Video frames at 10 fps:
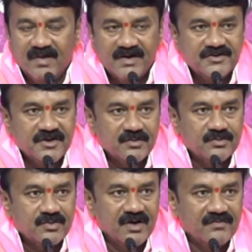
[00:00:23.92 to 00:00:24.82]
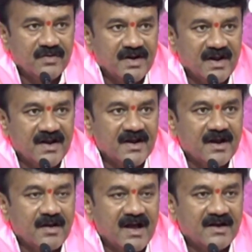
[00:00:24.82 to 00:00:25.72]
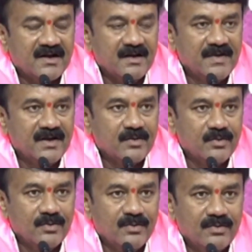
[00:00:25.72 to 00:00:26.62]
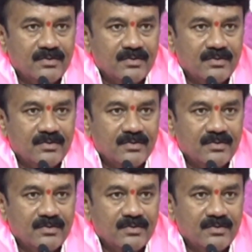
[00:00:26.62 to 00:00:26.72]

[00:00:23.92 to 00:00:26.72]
మరి జరుగుతున్నటువంటి అనేక కార్యక్రమాలకు